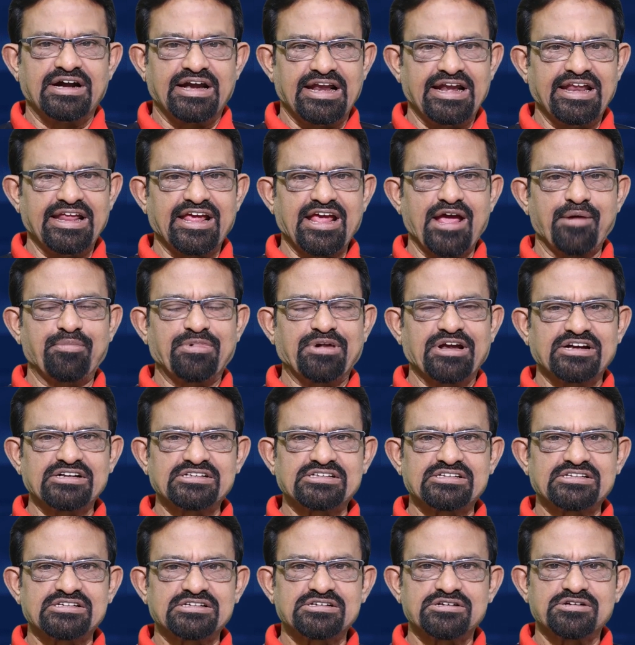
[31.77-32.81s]
ఢిల్లీ
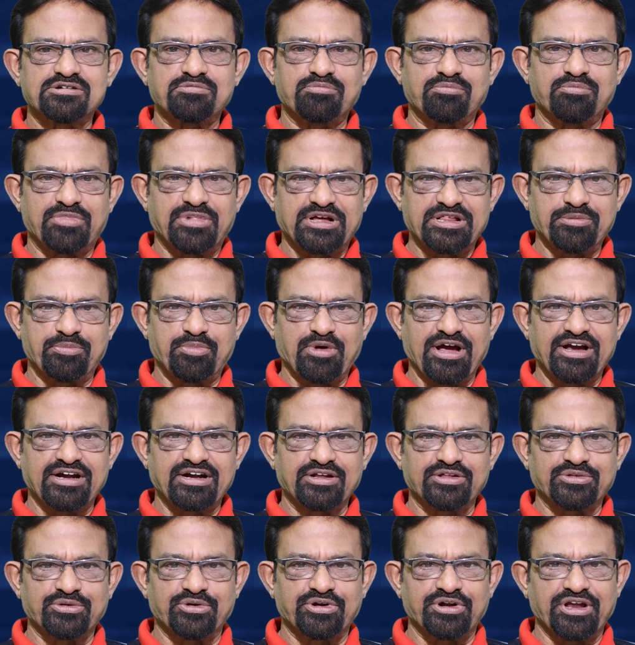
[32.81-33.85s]
క్యాపిటల్స్ పది
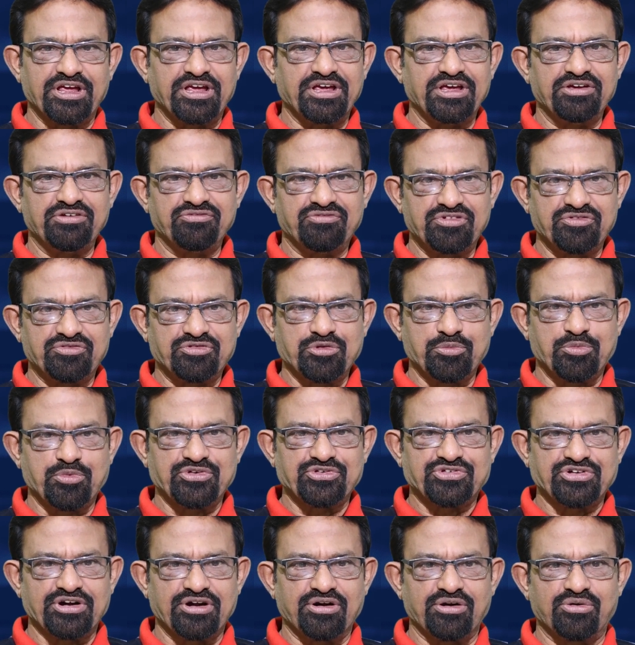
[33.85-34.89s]
పాయింట్లతోటి ఫిఫ్త్
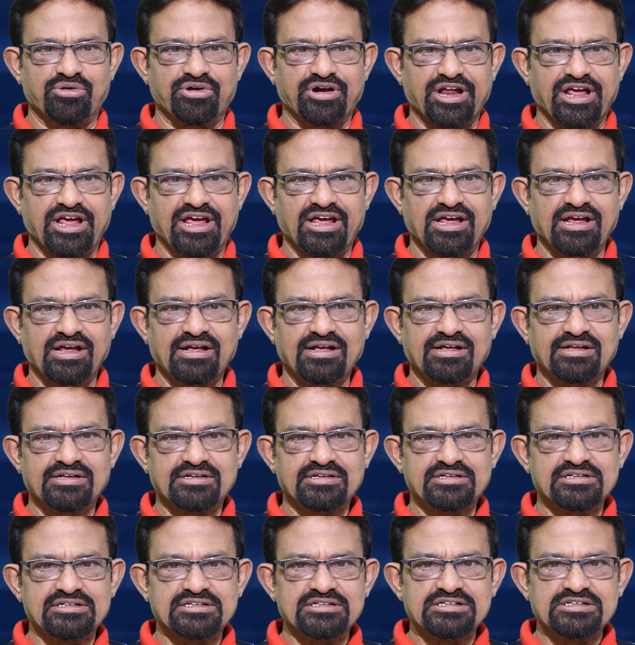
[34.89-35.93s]
పొజిషన్లో ఉంటే
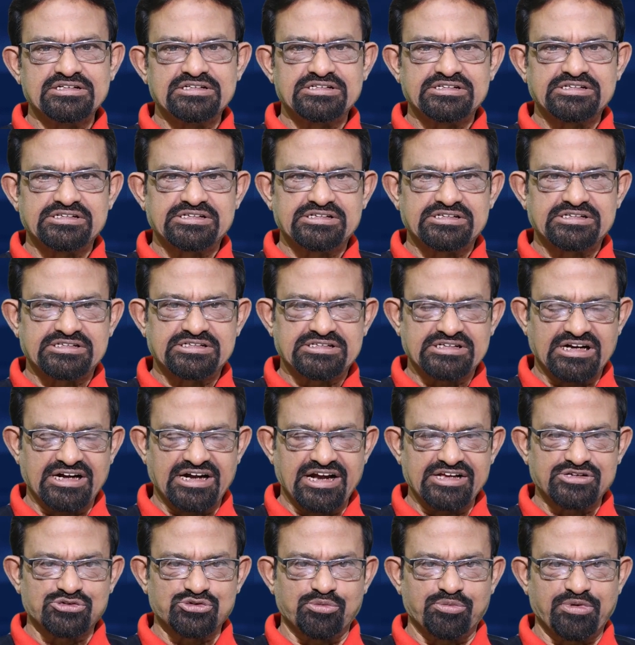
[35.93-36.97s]

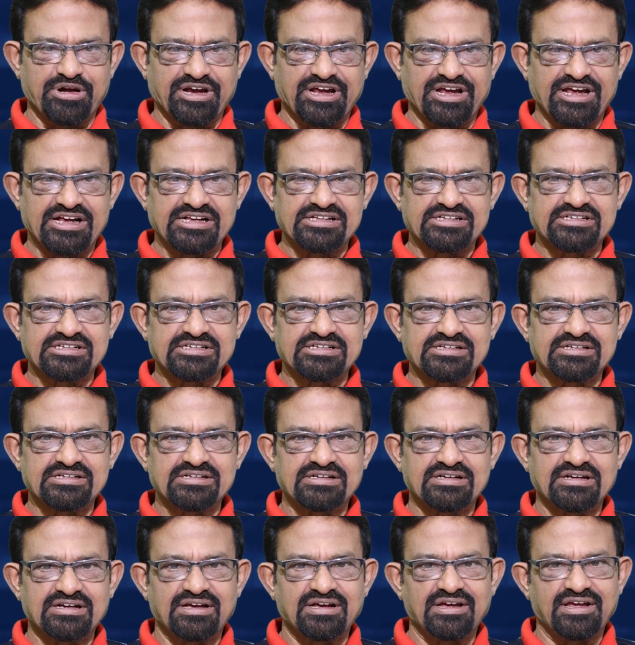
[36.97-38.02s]
చెన్నై సూపర్ కింగ్స్
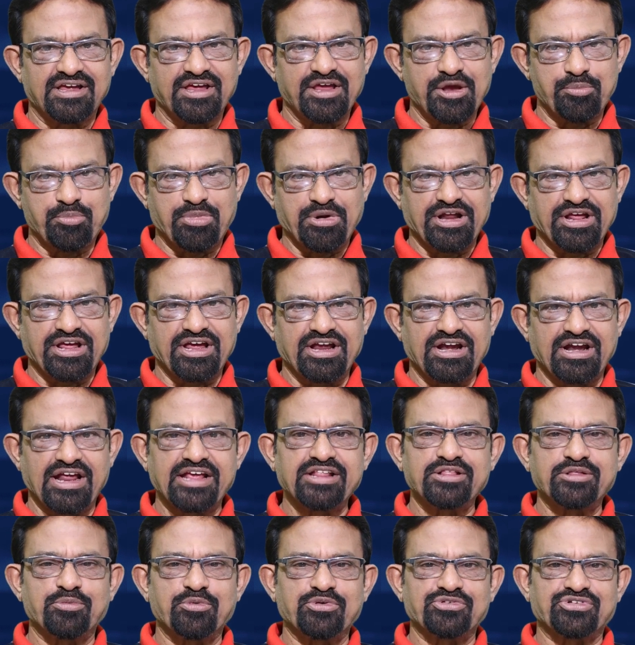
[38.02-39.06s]
ఇప్పటికీ
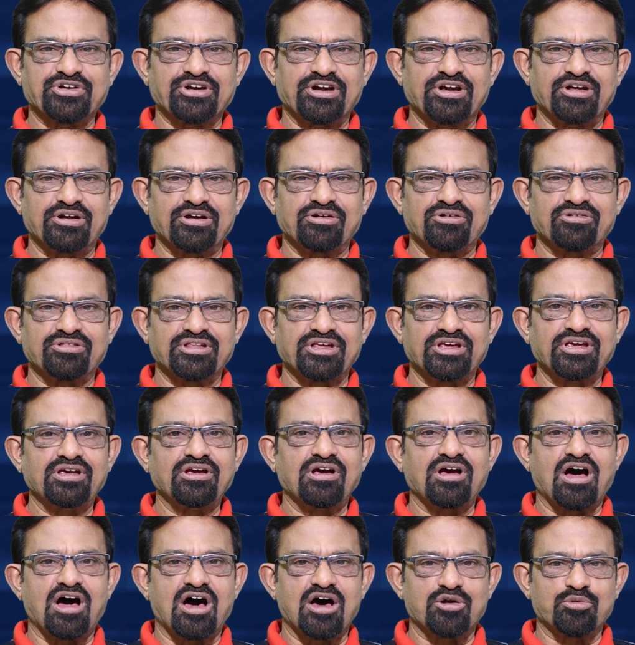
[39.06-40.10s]
నైన్త్ పొజిషన్లోనే ఉంది
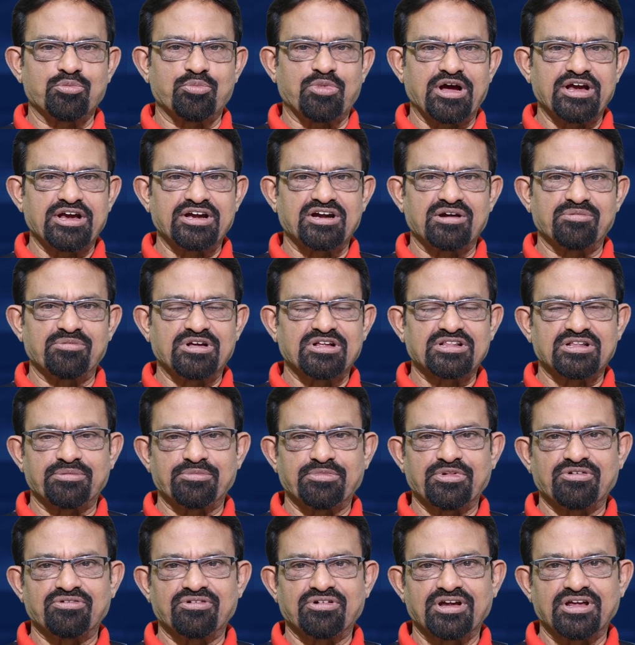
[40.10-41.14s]
ఆరు పాయింట్లు
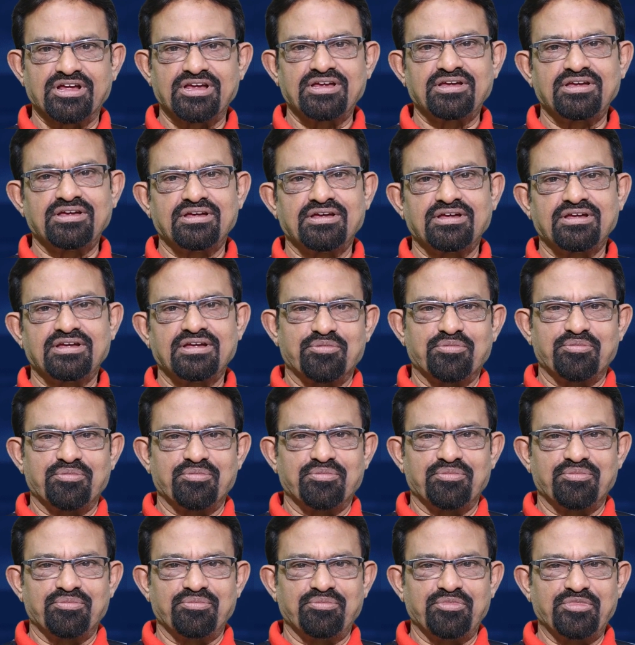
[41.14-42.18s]
మాత్రమే ఉన్నాయి
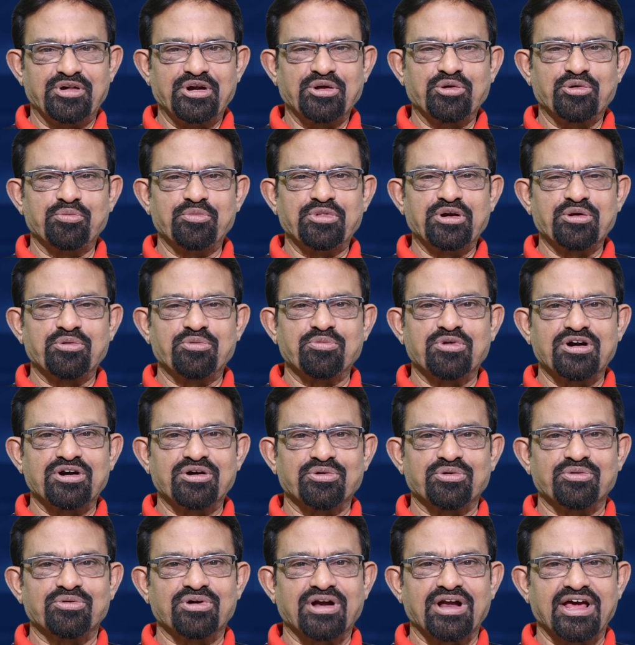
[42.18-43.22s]
మిణుకు
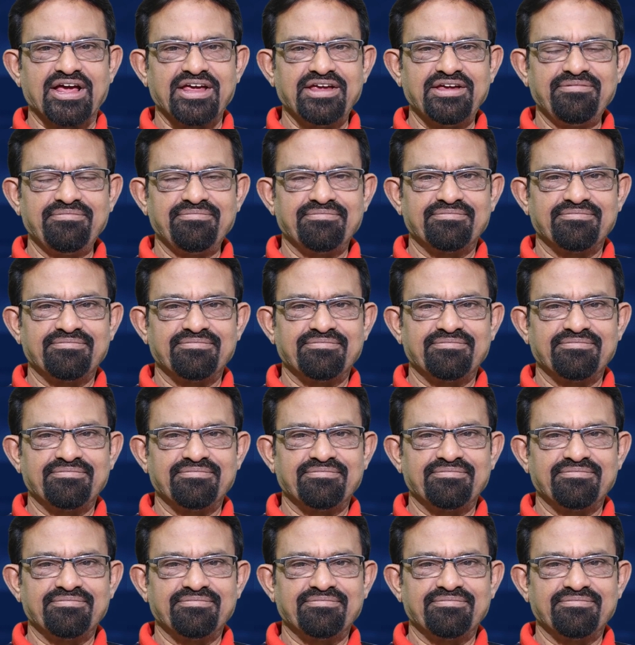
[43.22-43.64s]
మిణుకుమంటూ ఉన్నాయి